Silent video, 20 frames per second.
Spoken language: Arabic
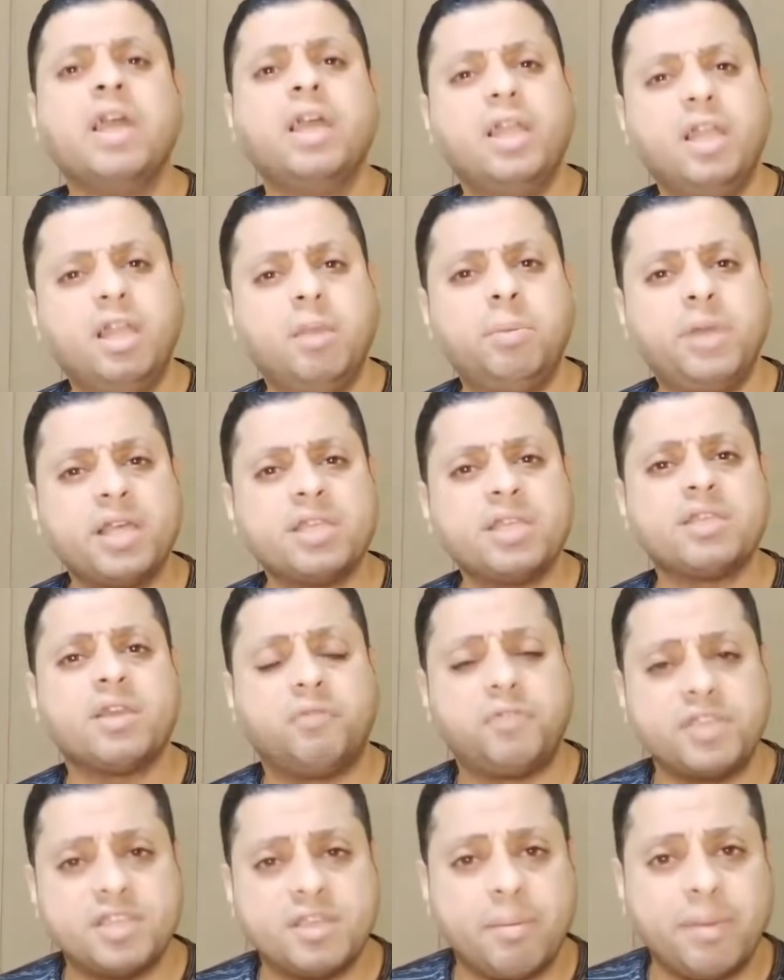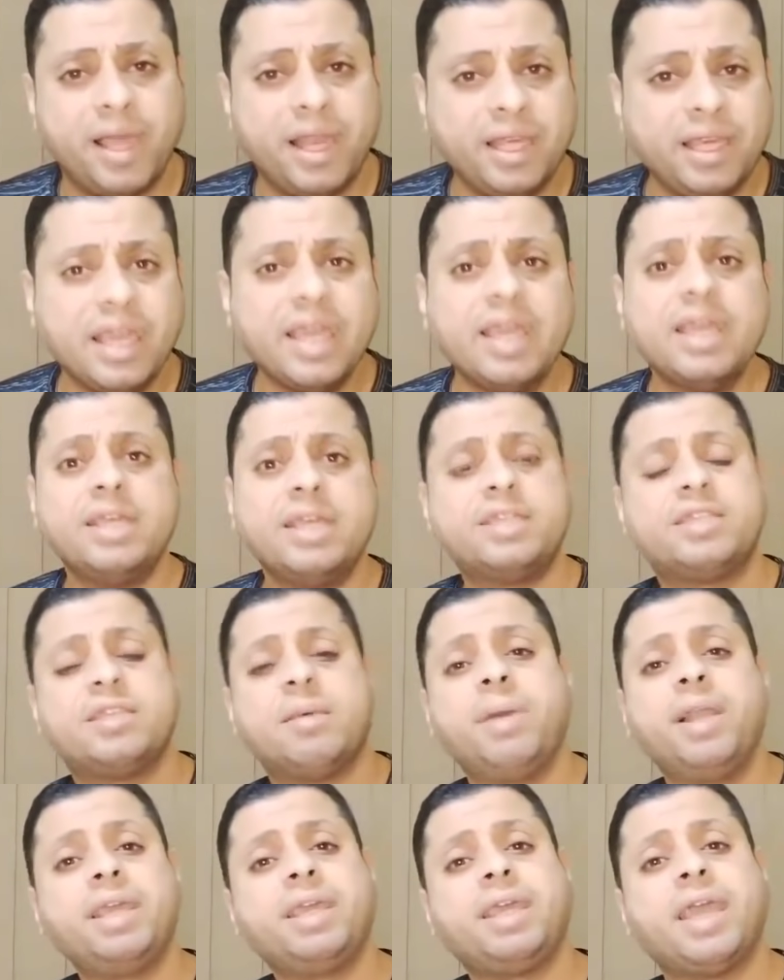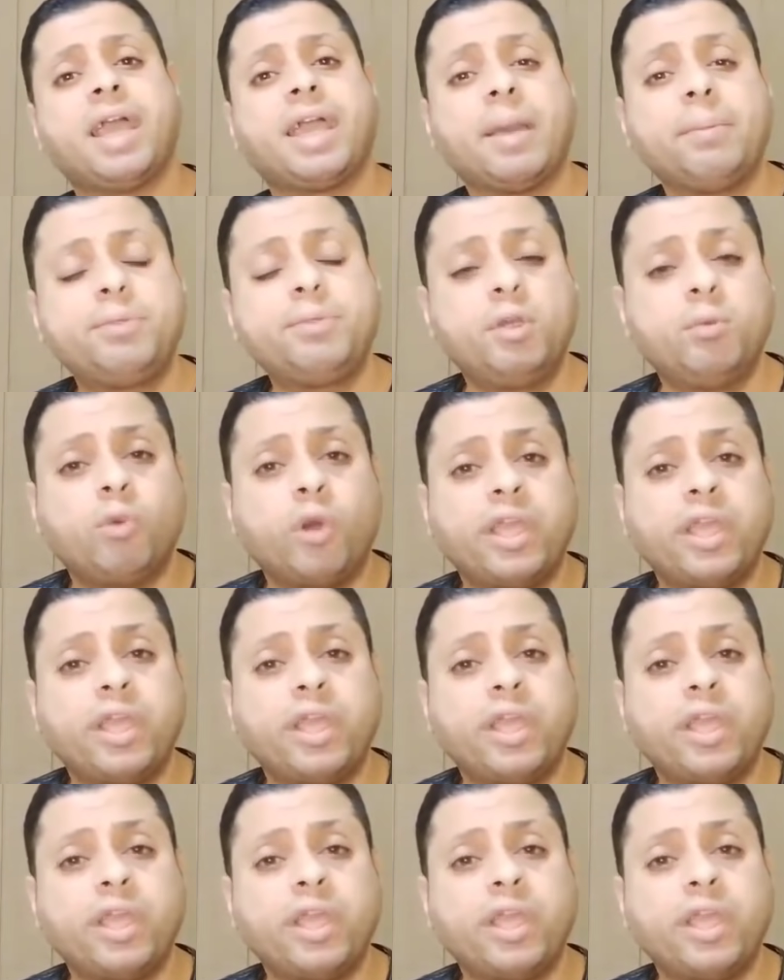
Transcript: اللي بيحصل في الزمالك الزمالك يا كابتن